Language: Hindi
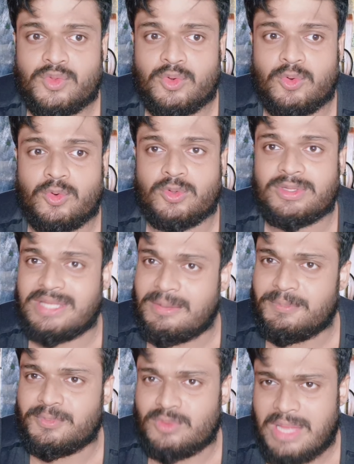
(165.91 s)
तो
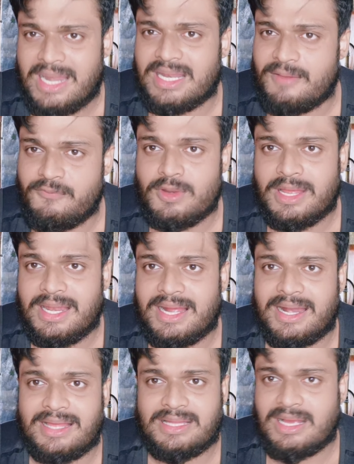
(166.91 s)
तब हल्का फुल्का
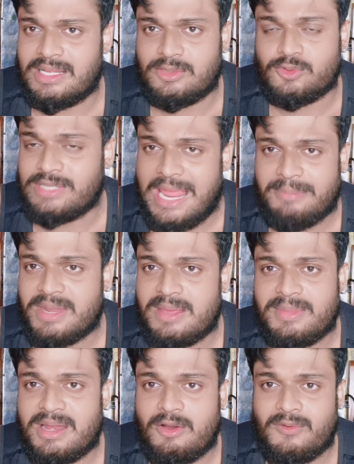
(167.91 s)
लग रहा था कल तो टाइम
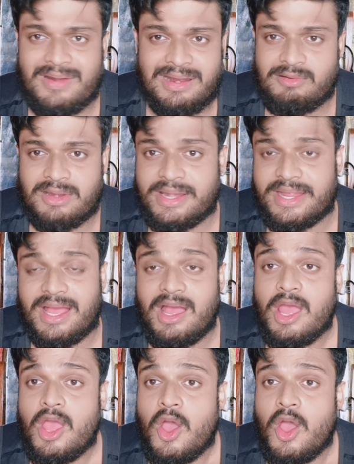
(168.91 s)
नहीं मिला वर्कआउट करने का